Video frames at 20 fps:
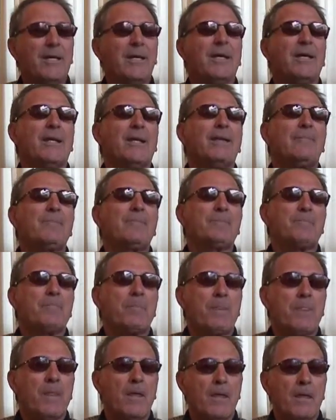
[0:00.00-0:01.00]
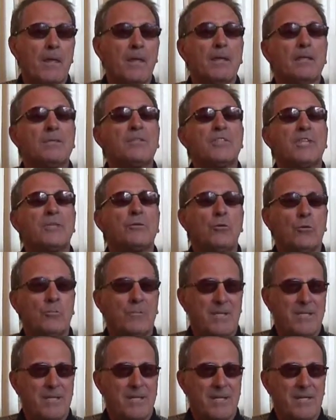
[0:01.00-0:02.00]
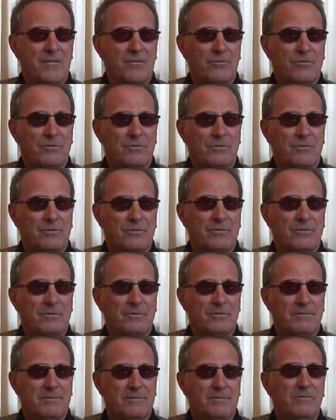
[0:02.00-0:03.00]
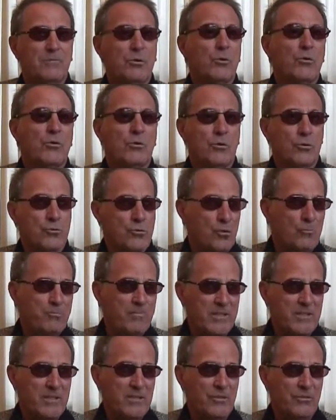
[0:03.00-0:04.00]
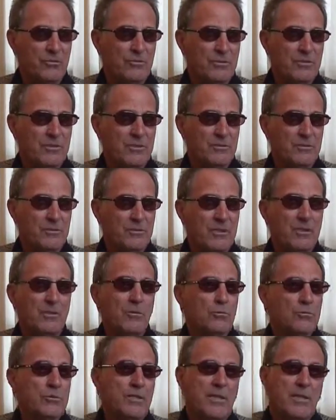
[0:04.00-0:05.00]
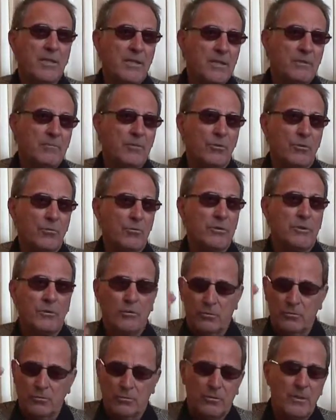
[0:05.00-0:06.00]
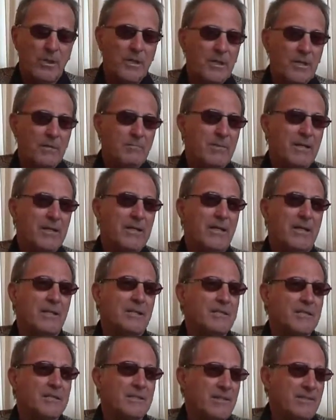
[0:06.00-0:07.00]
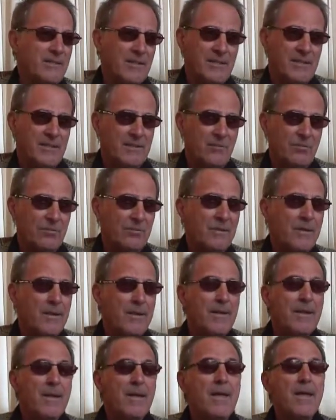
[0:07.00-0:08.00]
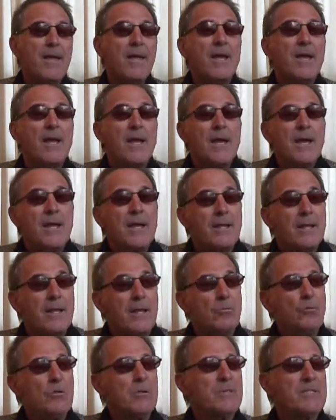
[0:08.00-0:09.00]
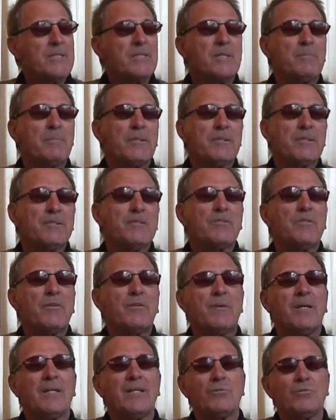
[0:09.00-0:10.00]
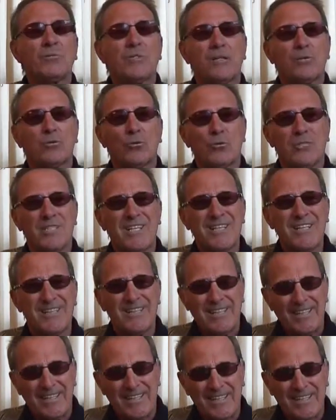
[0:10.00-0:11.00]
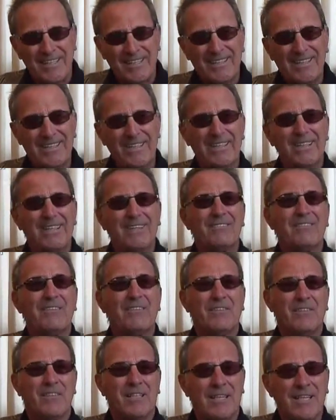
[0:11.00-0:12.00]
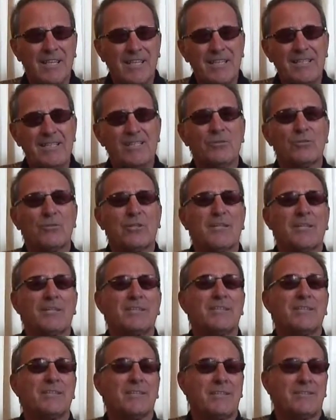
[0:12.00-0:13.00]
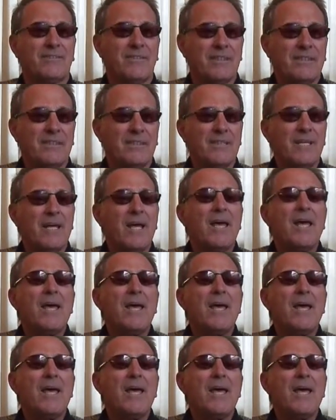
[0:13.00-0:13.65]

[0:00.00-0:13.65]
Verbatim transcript: era sì. centromediano, quello, lo stopper di oggi, no? certo. non c'era il libero, quindi io dovevo ah, certo. marcare il centravanti e Le ultime sette partite si fa male un certo Stentella, che era, veniva dalla Lazio, che era centravanti